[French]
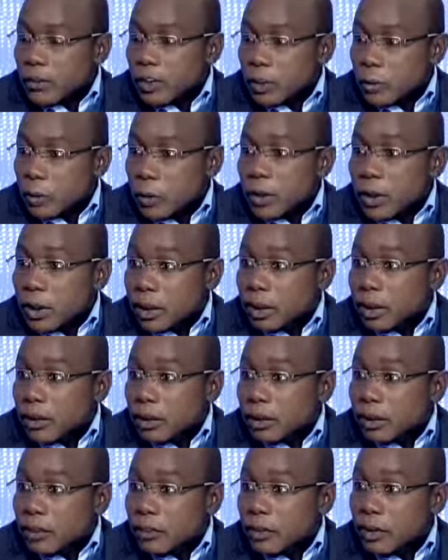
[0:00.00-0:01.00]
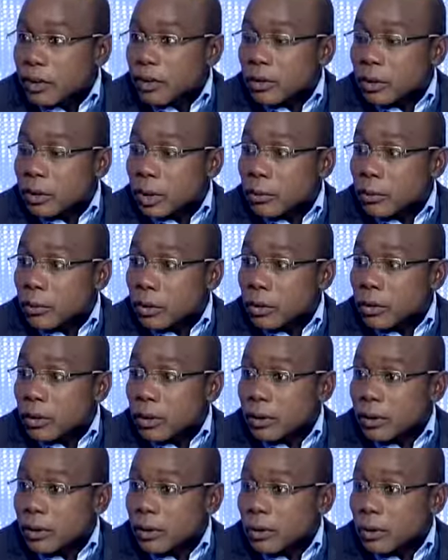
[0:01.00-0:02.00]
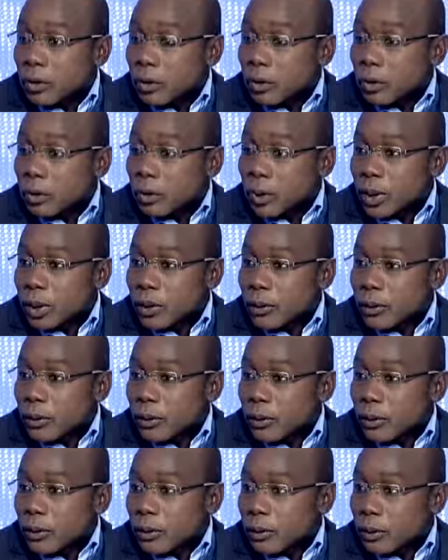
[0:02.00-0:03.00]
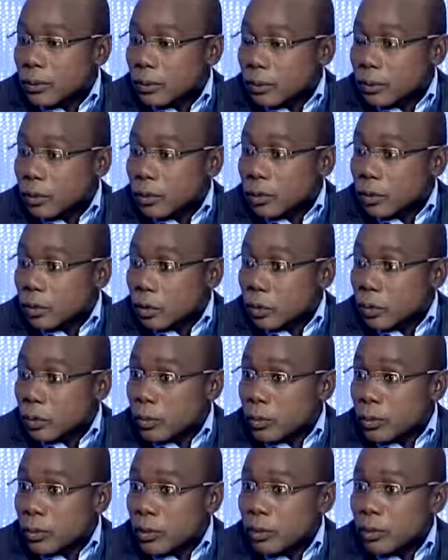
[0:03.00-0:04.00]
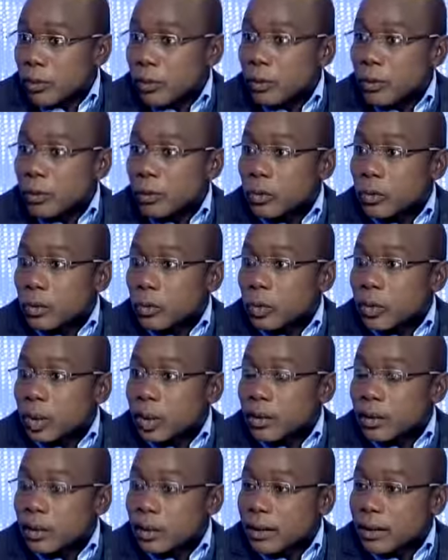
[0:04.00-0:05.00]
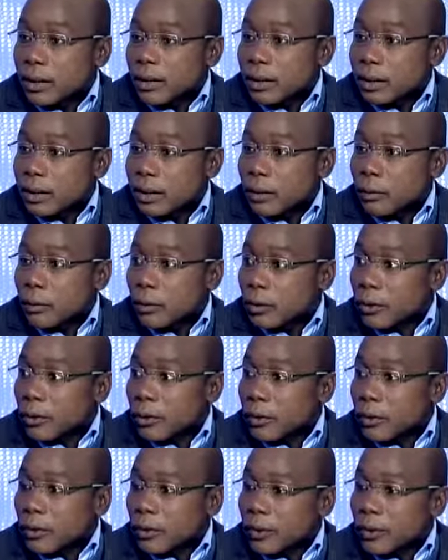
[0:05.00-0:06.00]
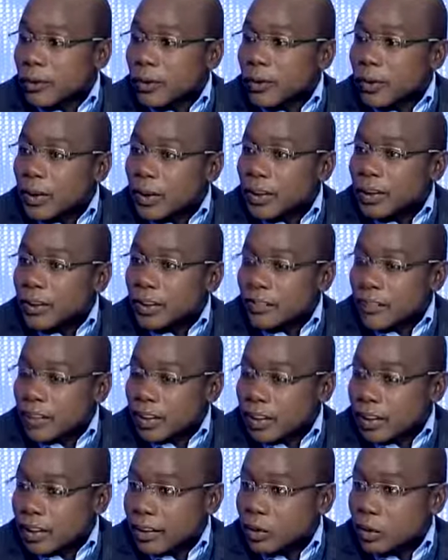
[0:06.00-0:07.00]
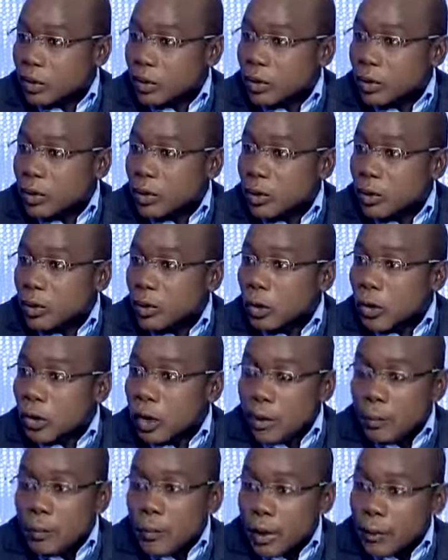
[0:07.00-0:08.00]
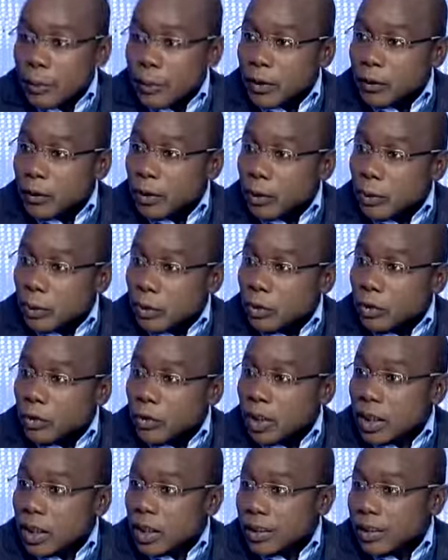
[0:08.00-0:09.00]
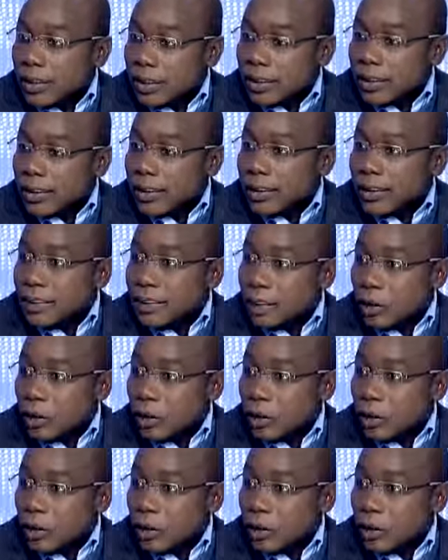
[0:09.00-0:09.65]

évidemment, Internet est un vecteur important aujourd'hui de, développement. Aujourd'hui, Internet également, euh, à travers les réseaux sociaux, permet de rapprocher les